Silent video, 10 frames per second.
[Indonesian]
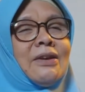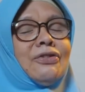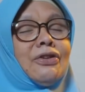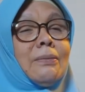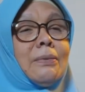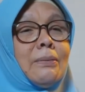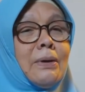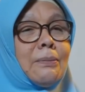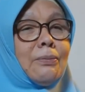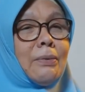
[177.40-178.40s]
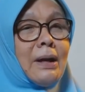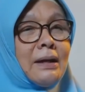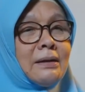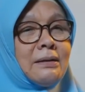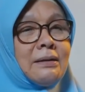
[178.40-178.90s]
Saya bawa
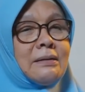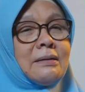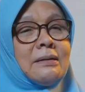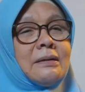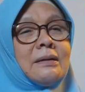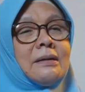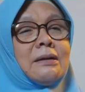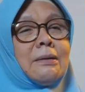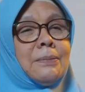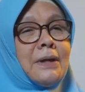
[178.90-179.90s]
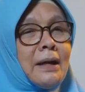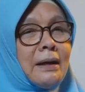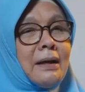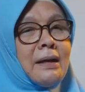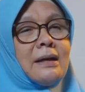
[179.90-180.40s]
pulang ke
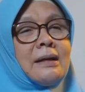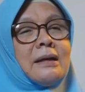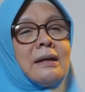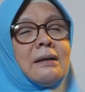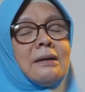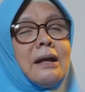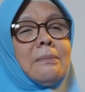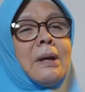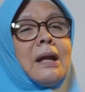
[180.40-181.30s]
biara dan